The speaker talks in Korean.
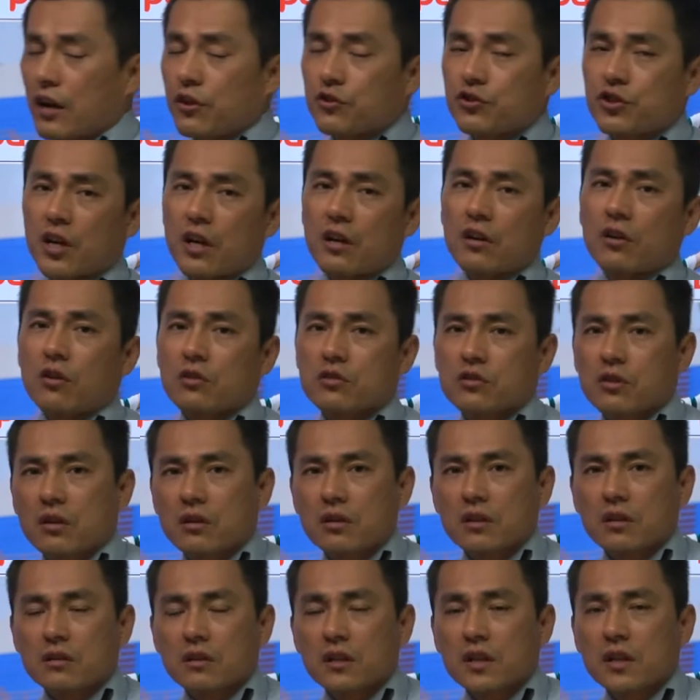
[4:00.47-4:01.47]
잘 취하는
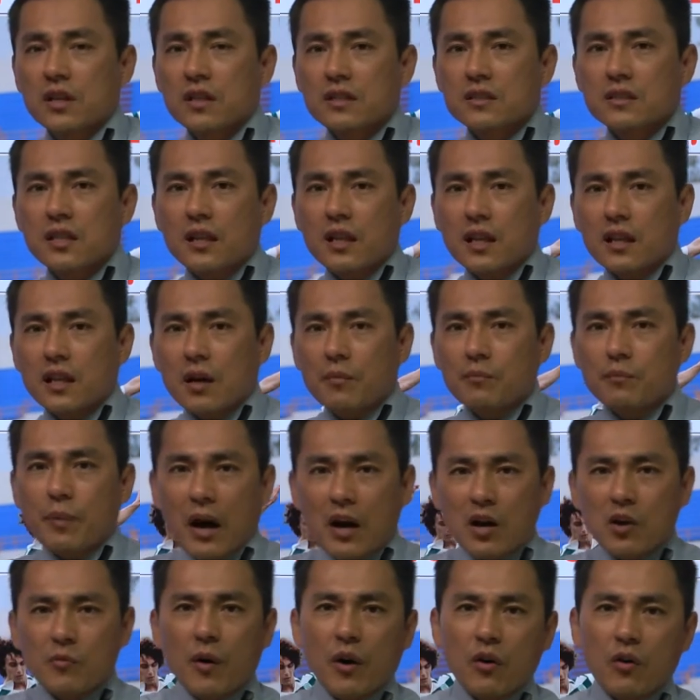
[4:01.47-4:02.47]
거죠. 그냥 생각나면
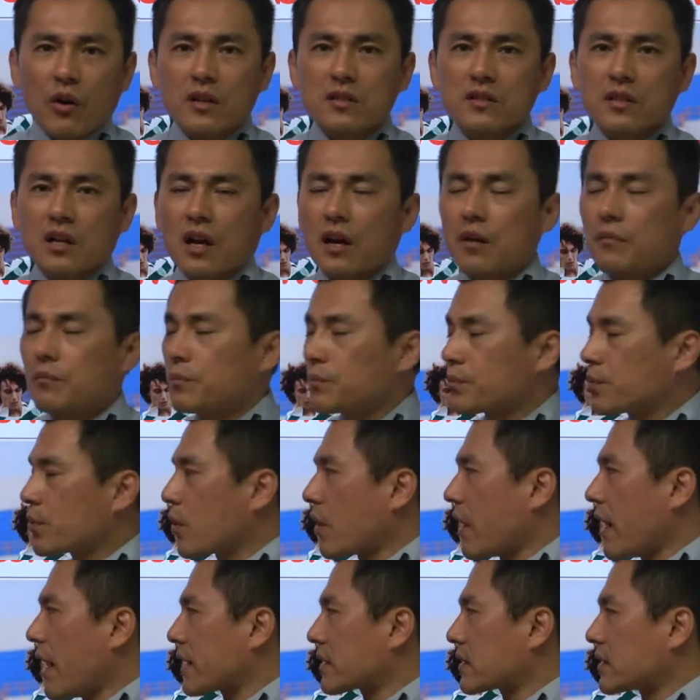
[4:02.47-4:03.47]
바로바로 하는 사람,
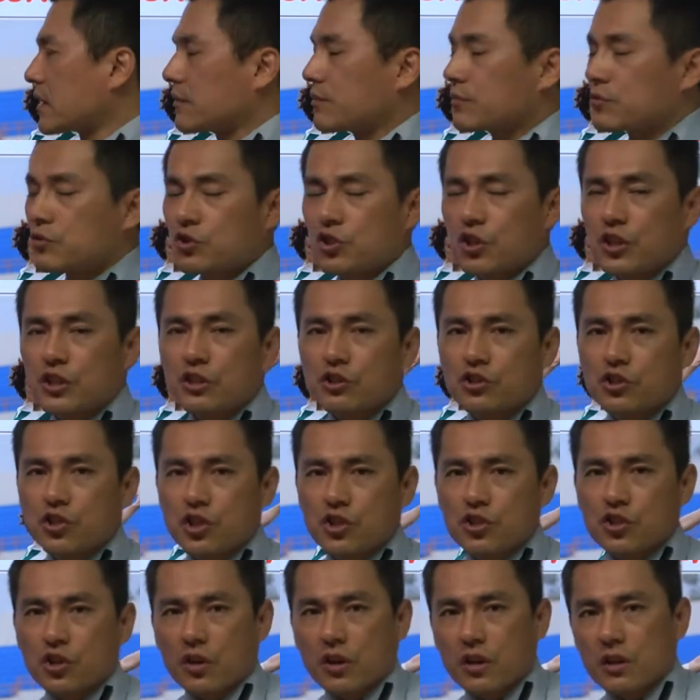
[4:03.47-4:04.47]
proactive,
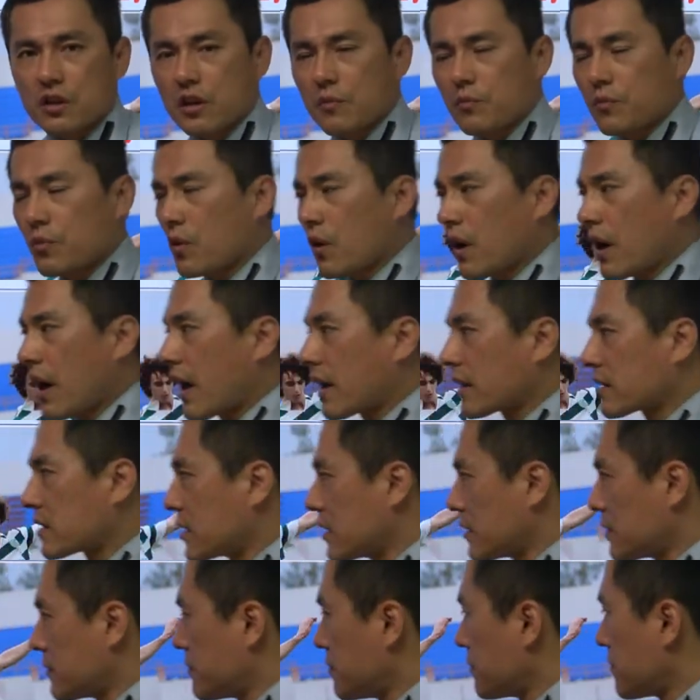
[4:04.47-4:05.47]
진취적인이에요.
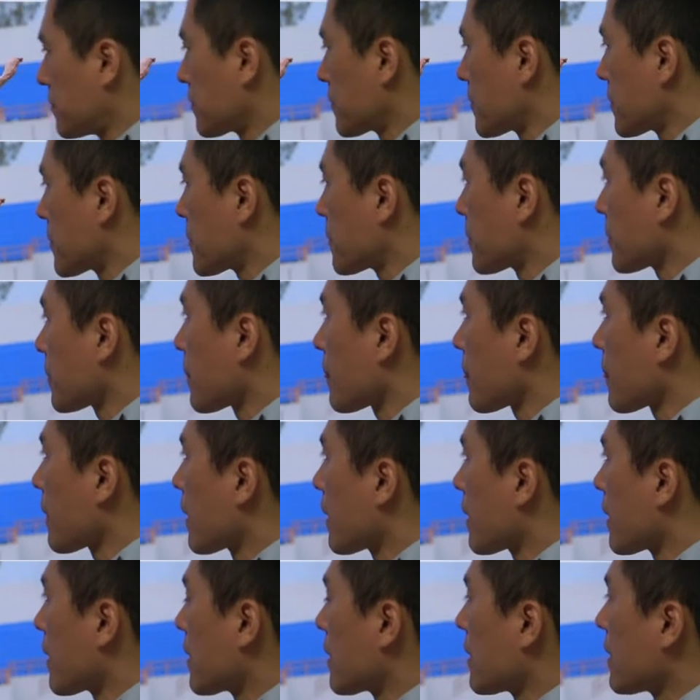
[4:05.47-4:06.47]
proactive.
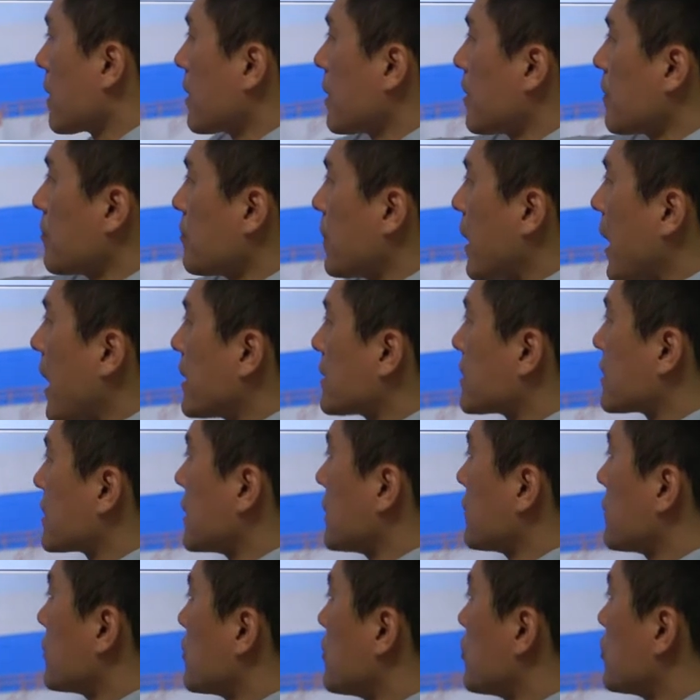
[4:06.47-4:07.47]

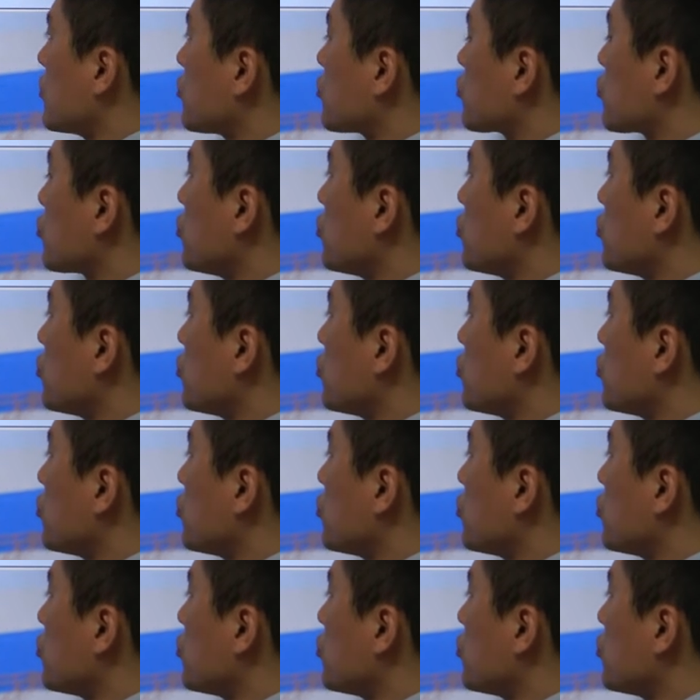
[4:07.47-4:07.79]
passive는